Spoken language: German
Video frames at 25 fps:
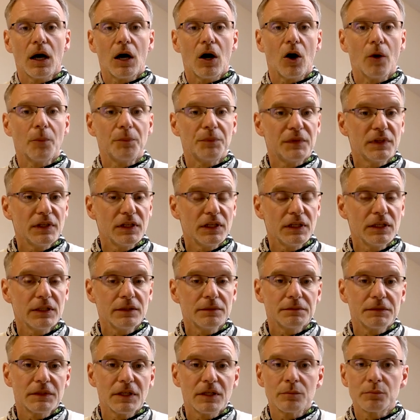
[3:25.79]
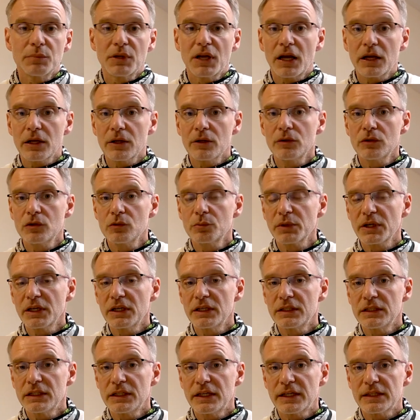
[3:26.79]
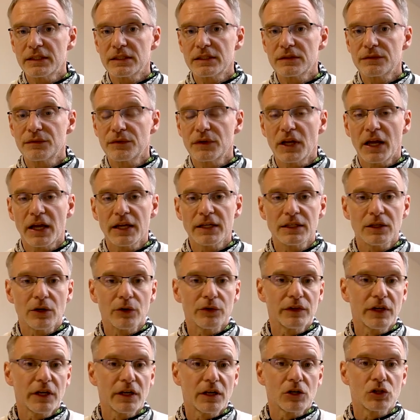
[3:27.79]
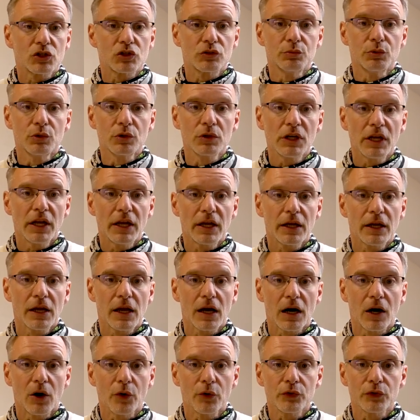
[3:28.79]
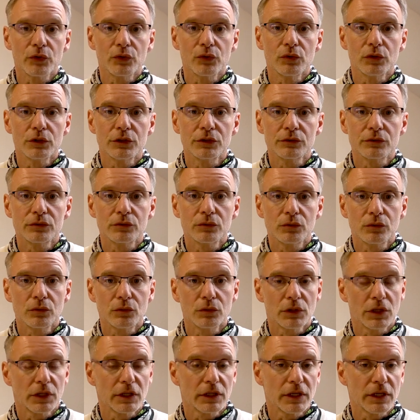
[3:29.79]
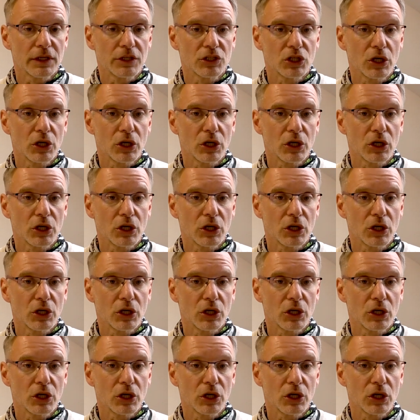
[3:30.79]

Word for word: ob die den Plug-in-Hybriden jetzt vielleicht aus seiner Schmuddelecke herausholen oder nicht.